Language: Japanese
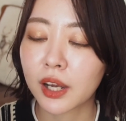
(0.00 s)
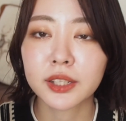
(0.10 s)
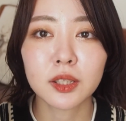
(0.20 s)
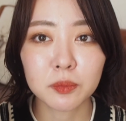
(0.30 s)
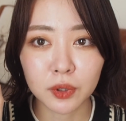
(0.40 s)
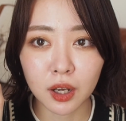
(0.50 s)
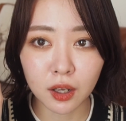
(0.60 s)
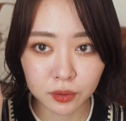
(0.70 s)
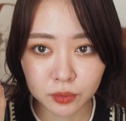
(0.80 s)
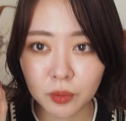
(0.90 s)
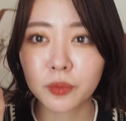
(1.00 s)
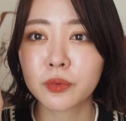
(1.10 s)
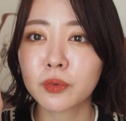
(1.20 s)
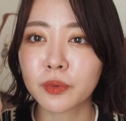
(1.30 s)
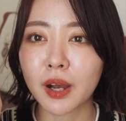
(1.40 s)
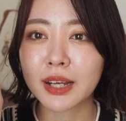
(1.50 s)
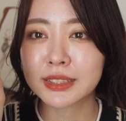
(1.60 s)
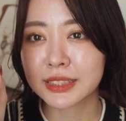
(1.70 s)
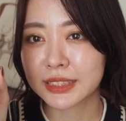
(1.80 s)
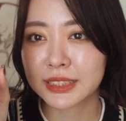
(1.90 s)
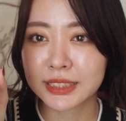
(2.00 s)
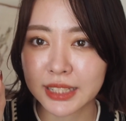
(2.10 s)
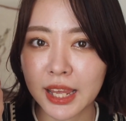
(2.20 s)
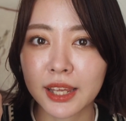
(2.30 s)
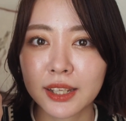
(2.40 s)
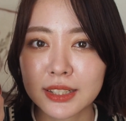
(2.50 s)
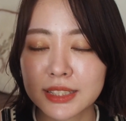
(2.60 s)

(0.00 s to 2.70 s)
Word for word: アイテムがあるとすごく安心して